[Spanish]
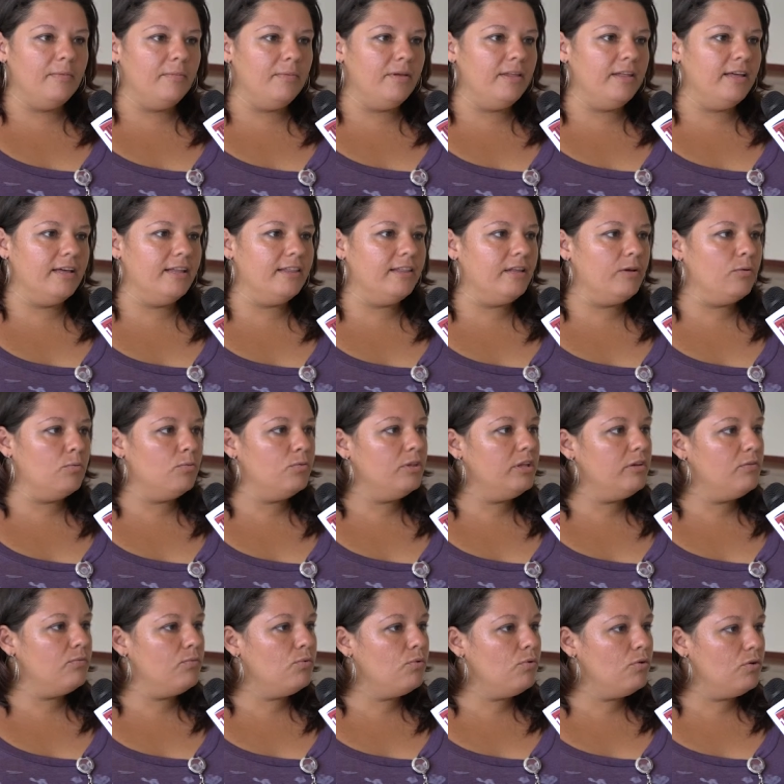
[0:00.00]
mediante un
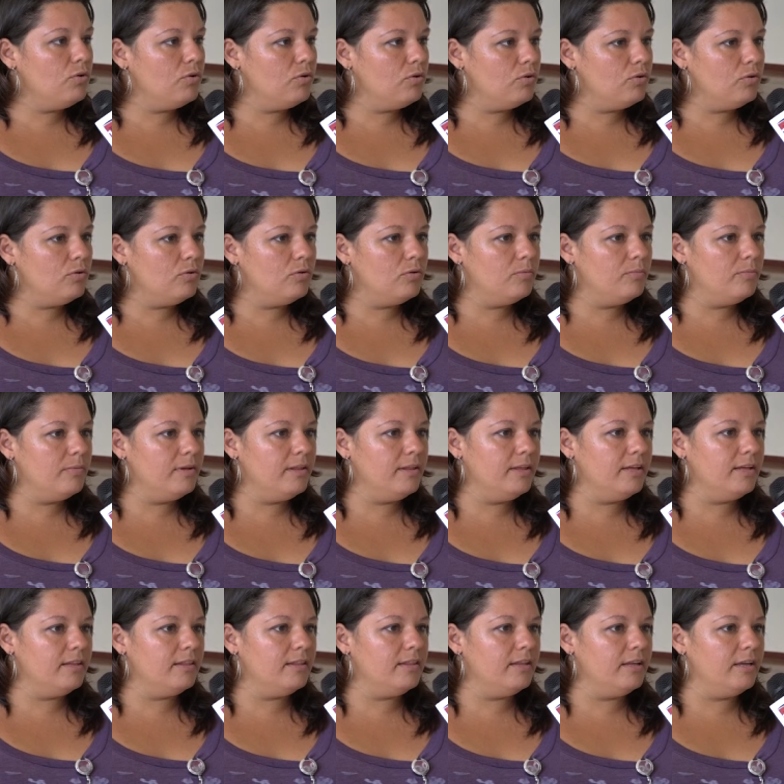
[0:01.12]
dibujo,
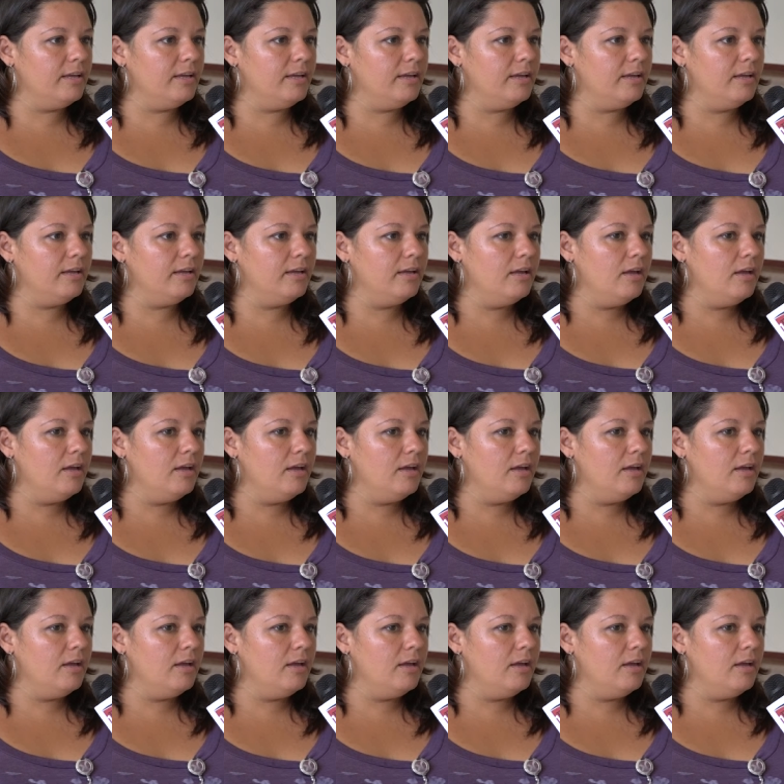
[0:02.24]
mediante